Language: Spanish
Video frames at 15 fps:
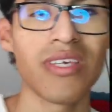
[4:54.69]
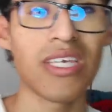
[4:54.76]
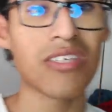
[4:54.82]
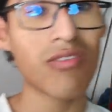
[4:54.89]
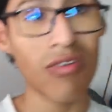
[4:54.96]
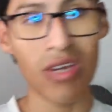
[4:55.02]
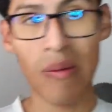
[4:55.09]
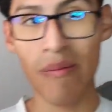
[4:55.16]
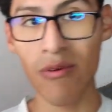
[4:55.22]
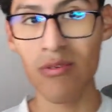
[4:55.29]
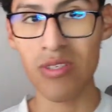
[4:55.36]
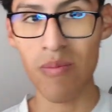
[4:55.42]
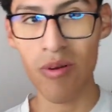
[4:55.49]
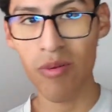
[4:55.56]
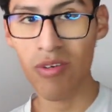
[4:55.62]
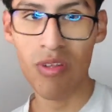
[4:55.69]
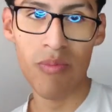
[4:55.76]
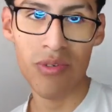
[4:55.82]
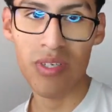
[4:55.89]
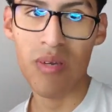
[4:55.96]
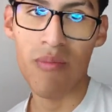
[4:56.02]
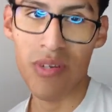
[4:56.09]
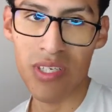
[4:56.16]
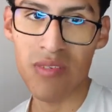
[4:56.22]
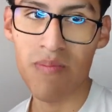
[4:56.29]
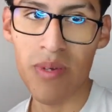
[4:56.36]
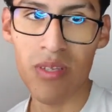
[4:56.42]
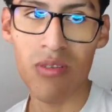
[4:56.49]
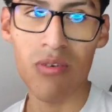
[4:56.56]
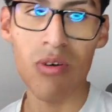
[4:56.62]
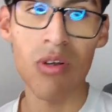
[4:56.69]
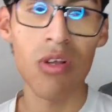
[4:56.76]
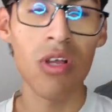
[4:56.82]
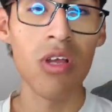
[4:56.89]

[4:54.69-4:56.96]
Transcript: Y eso es lo que me gusta. Por lo menos te puedo decir que por ese aspecto